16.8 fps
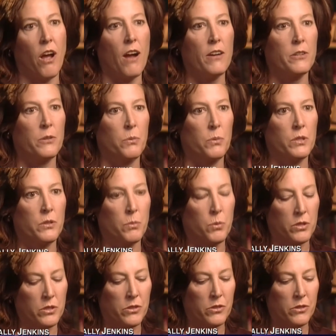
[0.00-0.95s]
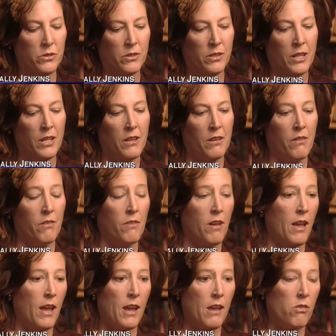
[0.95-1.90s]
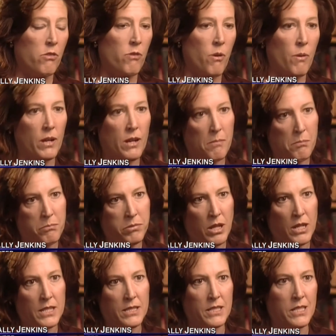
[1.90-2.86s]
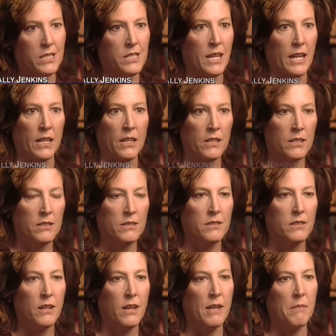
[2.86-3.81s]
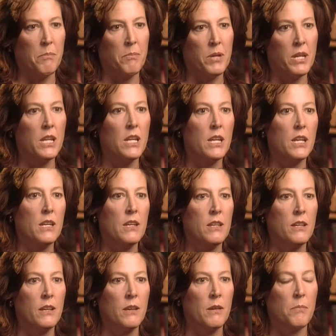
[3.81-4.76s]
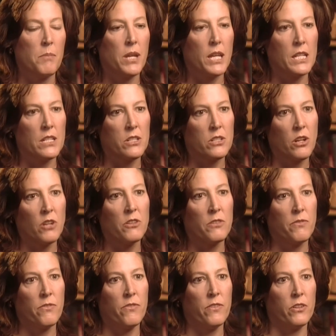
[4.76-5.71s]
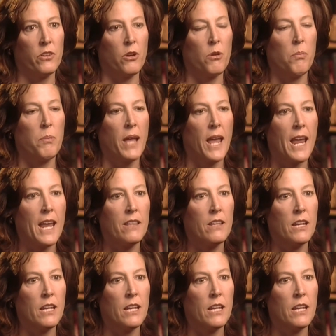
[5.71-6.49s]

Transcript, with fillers: fini par le pousser chez son docteur, c'est lorsqu'il s'est mis à vomir du sang dans le lavabo. Ses douleurs étaient telles qu'il ne pouvait plus